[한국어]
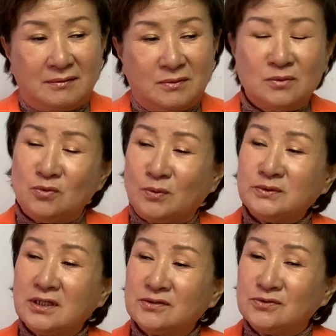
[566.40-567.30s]
그
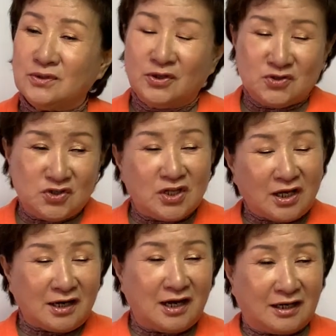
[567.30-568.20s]
요번에 그
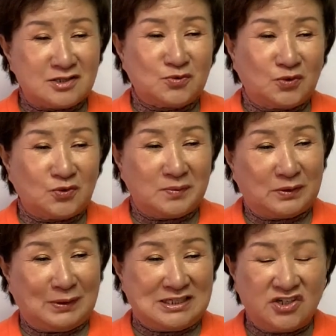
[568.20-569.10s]
시댁에 가가지고도
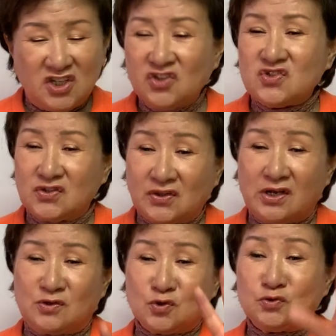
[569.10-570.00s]
막 완전 히트
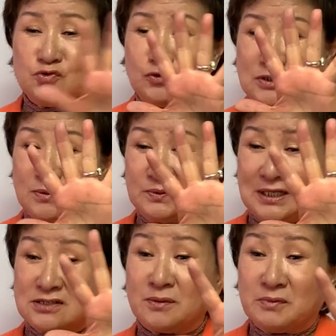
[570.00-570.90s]
쳤대요. 손주가 전부
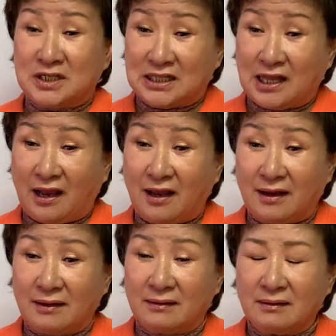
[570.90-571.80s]
다섯 명인데